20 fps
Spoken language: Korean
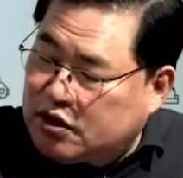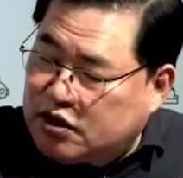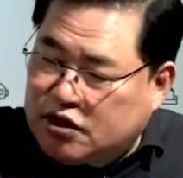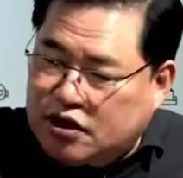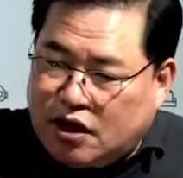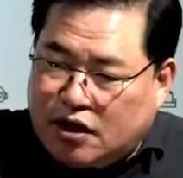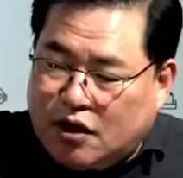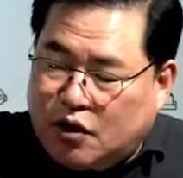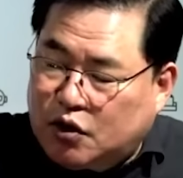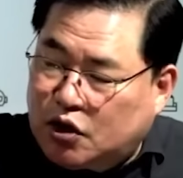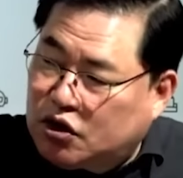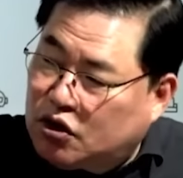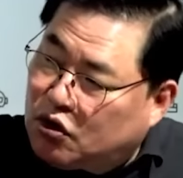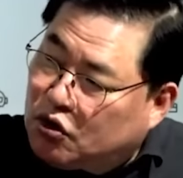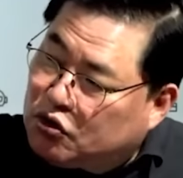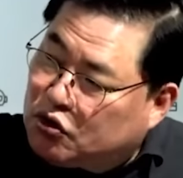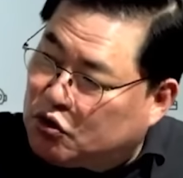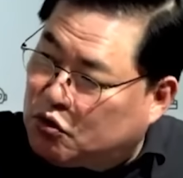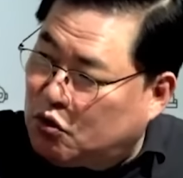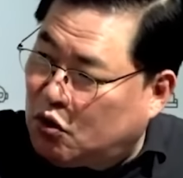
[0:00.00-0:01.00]
음. 시장 나왔다
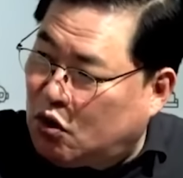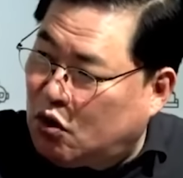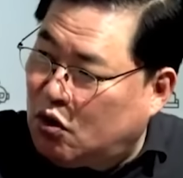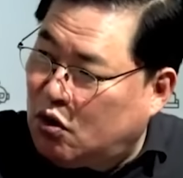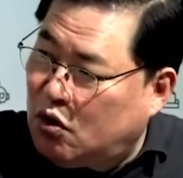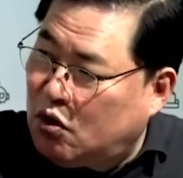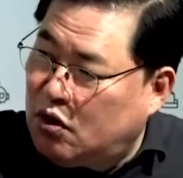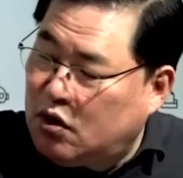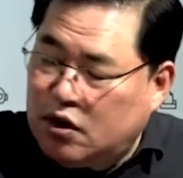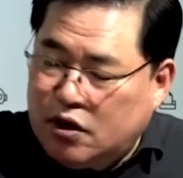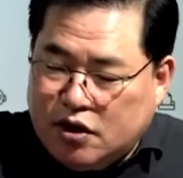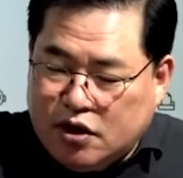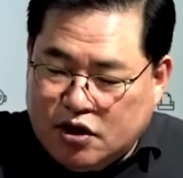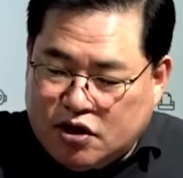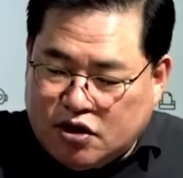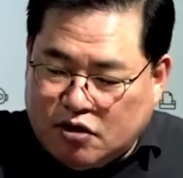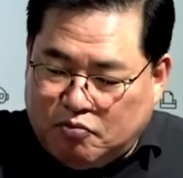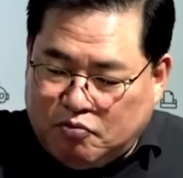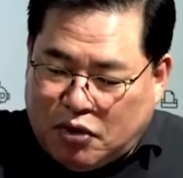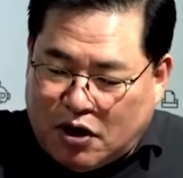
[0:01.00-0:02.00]
떨어졌고 음.
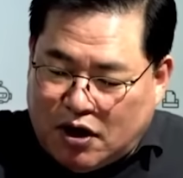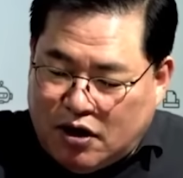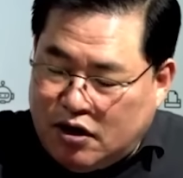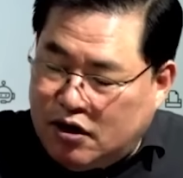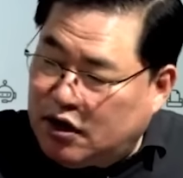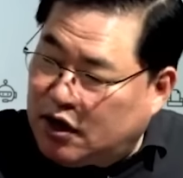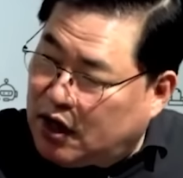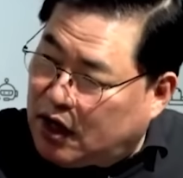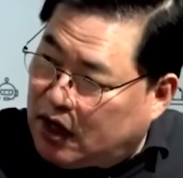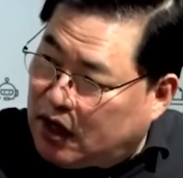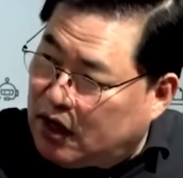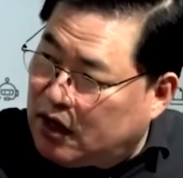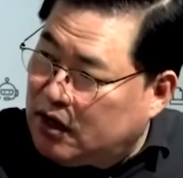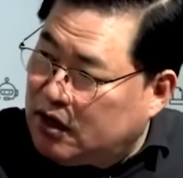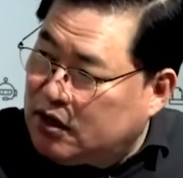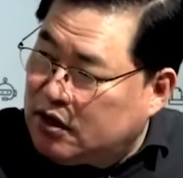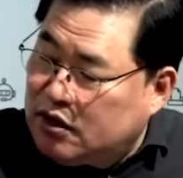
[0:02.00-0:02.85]
2008년에